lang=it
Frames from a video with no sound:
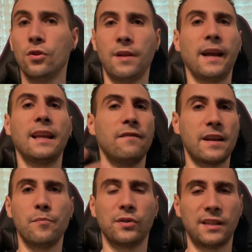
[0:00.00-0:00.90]
anche le varie
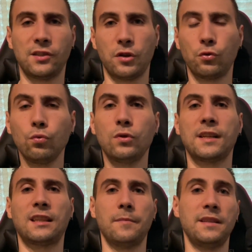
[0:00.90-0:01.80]
impostazioni, tutto
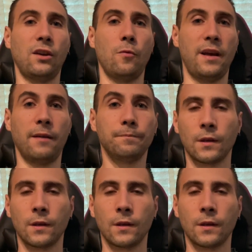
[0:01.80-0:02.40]
esattamente com'era.